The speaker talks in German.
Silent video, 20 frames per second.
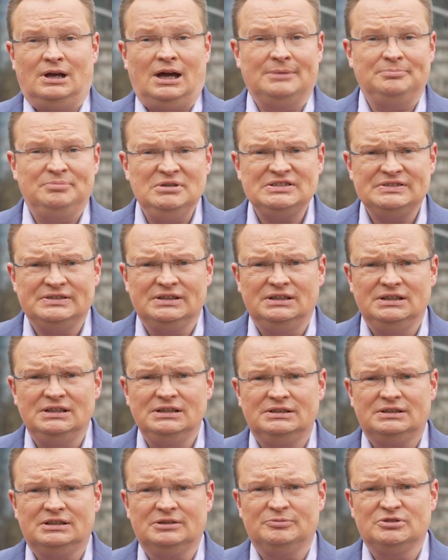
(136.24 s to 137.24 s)
Ein bisschen
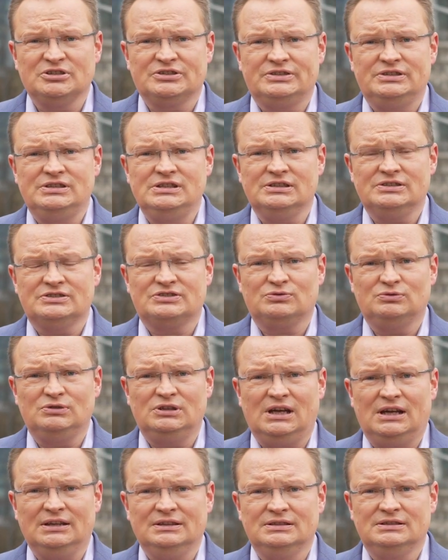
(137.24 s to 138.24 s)
Licht gibt es
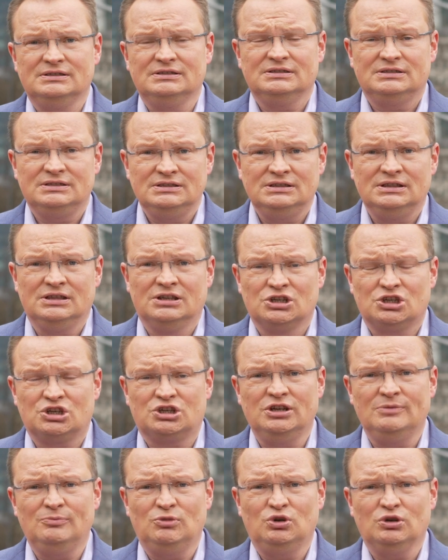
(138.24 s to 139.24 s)
hierzulande. Die
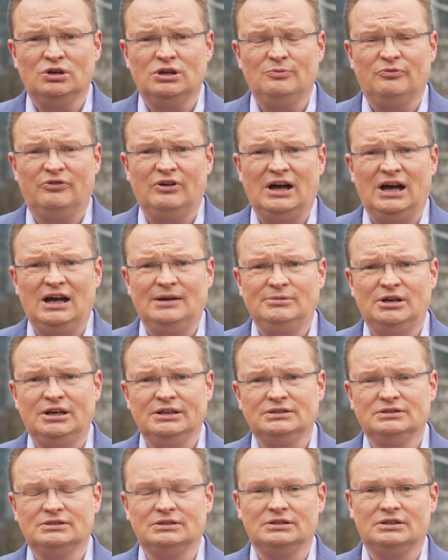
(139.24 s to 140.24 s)
Stimmung im
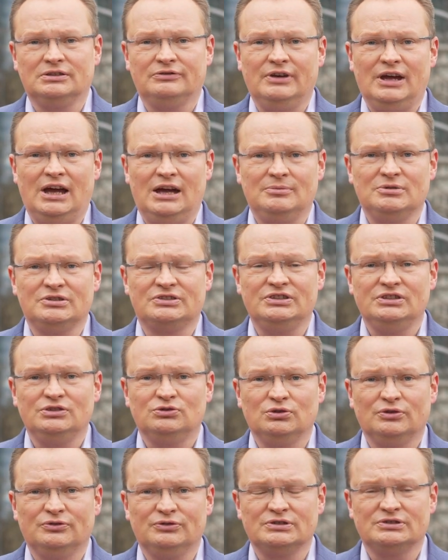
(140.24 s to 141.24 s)
verarbeitenden Gewerbe, sie
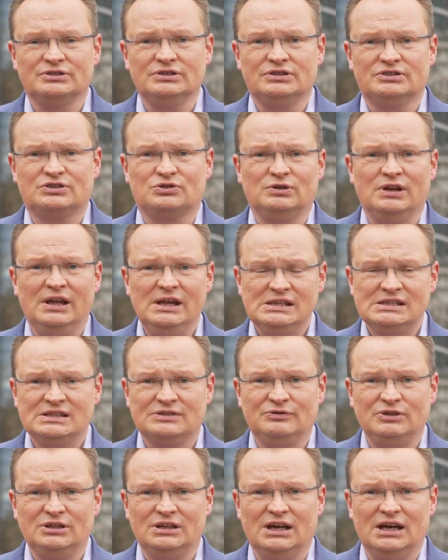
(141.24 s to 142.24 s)
dürfte sich
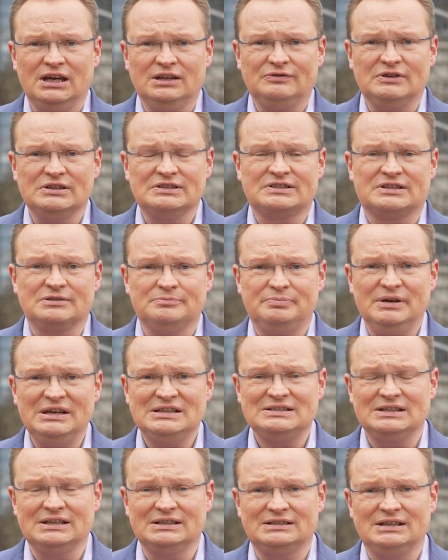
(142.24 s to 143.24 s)
zuletzt wieder etwas
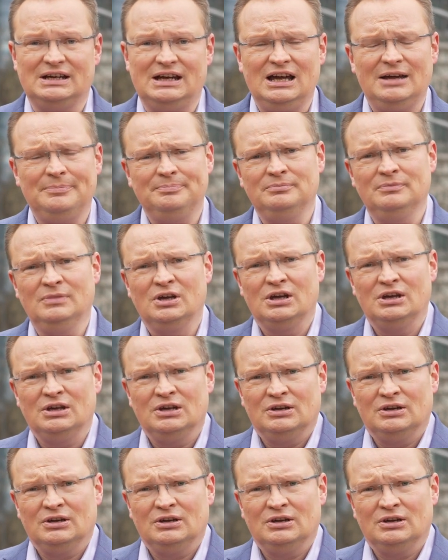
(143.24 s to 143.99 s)
gebessert haben.